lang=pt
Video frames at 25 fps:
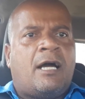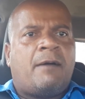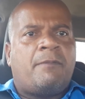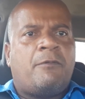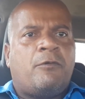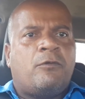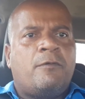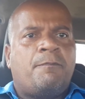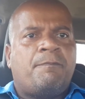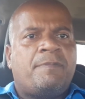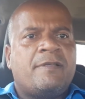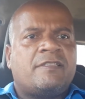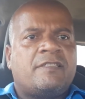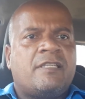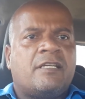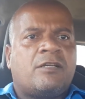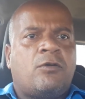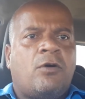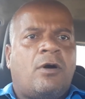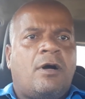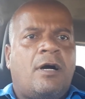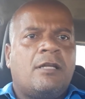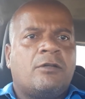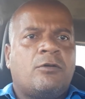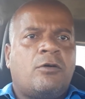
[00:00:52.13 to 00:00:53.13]
o
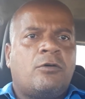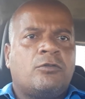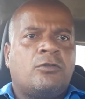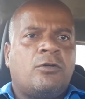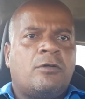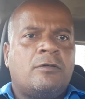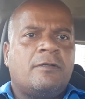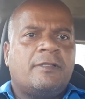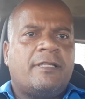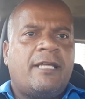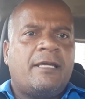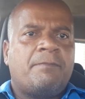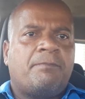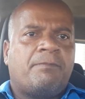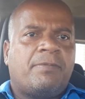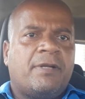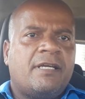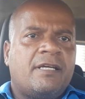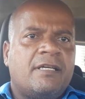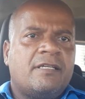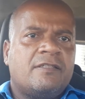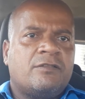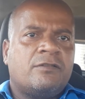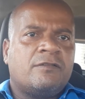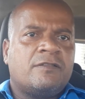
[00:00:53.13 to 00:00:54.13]
psicólogo, o dono da
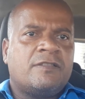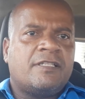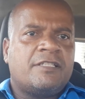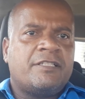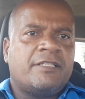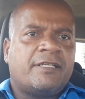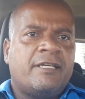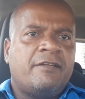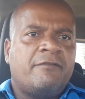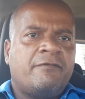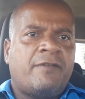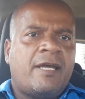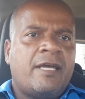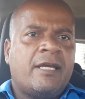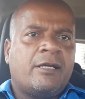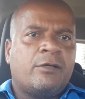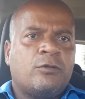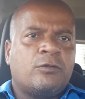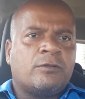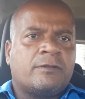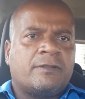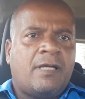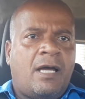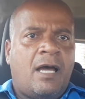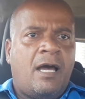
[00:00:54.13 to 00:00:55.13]
empresa, ou seja, quem vai
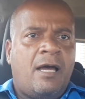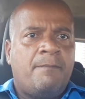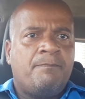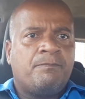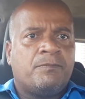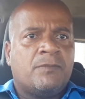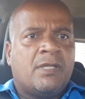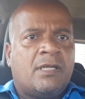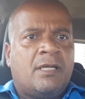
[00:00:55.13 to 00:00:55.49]
recrutar,